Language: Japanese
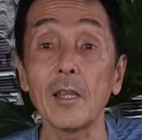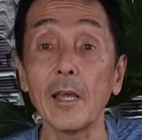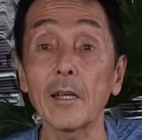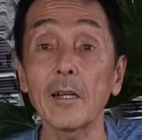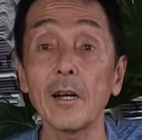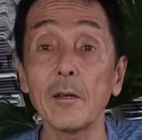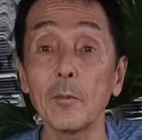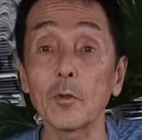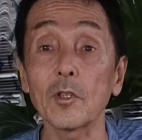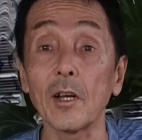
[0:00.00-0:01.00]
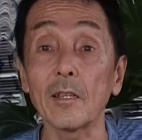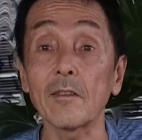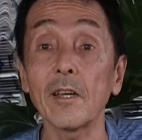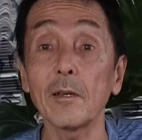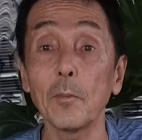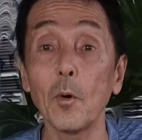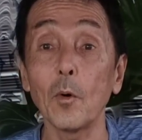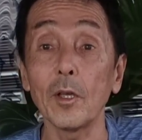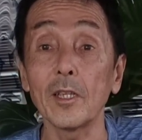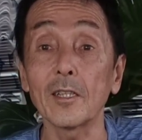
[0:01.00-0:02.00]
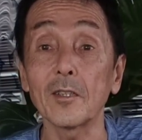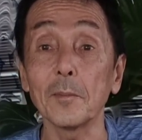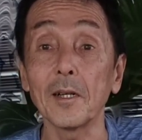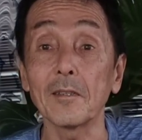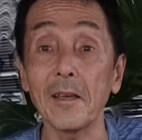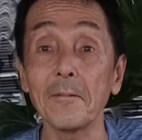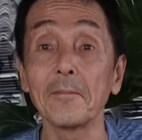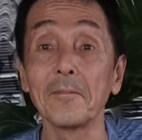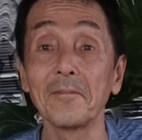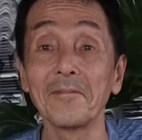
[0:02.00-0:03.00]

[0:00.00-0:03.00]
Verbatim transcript: 撤回も謝罪もいたしません。